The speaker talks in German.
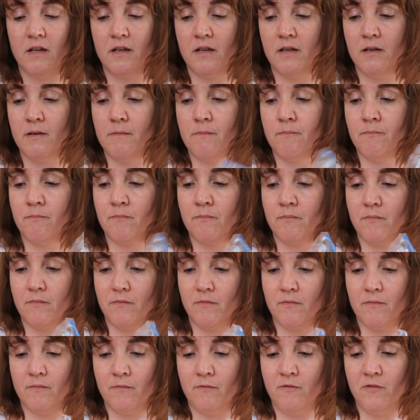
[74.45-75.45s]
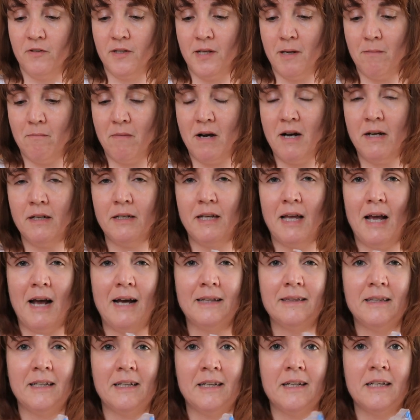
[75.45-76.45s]
Ähm, von der Marke
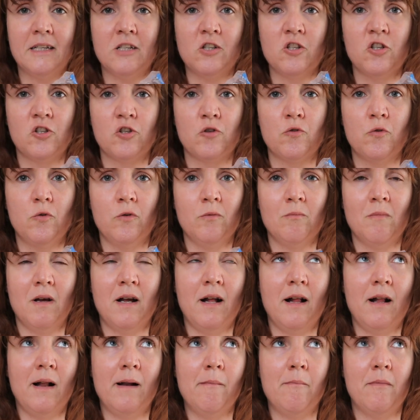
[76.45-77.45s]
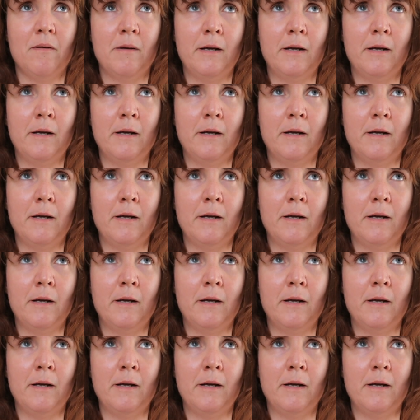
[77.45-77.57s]
hatte ich schon mal,